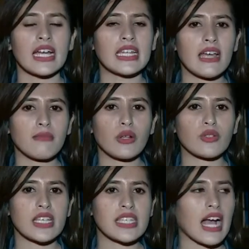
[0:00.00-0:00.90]
Dan baru
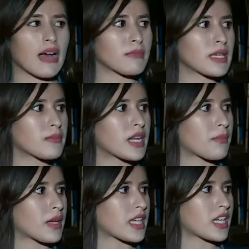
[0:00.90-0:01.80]
saja kami
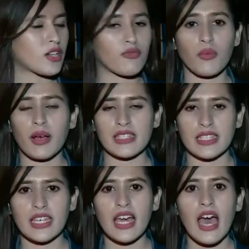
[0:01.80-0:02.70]
mendapatkan
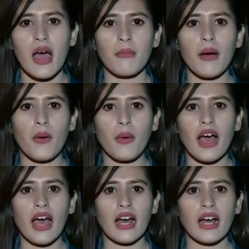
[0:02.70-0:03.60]
informasi
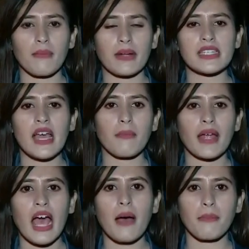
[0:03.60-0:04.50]
bahwa uh,
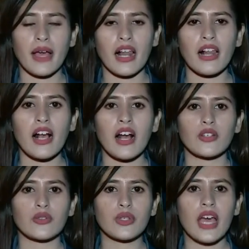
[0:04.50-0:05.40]
persiapan apel
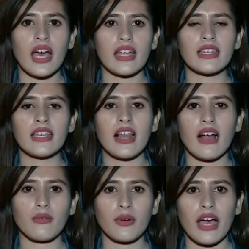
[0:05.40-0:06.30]
sudah
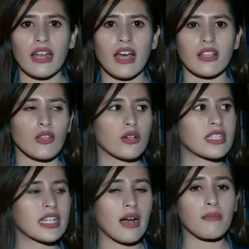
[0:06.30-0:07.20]
dilakukan atau
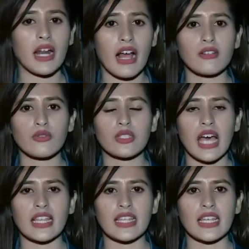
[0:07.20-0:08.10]
sedang berlangsung
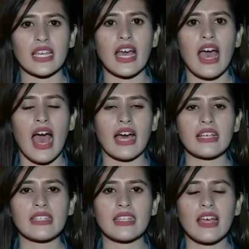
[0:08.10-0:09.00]
saat ini.
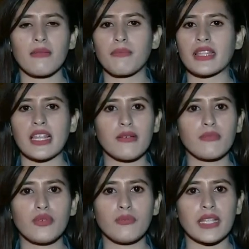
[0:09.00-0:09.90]
Ada sekitar
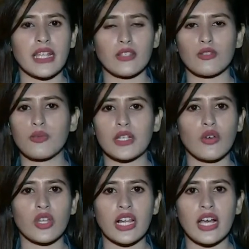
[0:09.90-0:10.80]
4.400
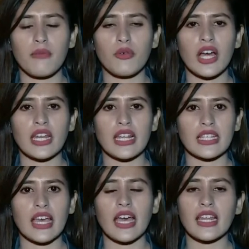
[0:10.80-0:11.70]
personil gabungan dari
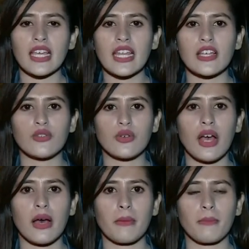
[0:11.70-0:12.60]
TNI dan
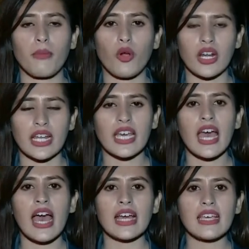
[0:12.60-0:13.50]
juga Polri
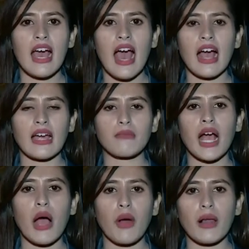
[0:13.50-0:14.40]
yang akan
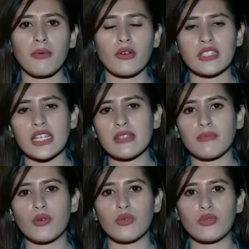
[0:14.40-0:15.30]
mengawal proses
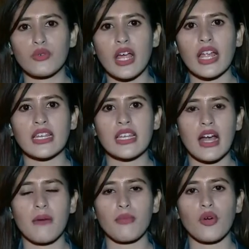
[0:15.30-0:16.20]
penggusuran di
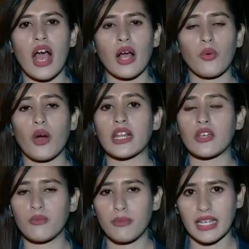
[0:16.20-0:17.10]
Kampung
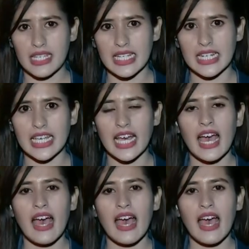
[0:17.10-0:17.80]
Akuarium pagi ini.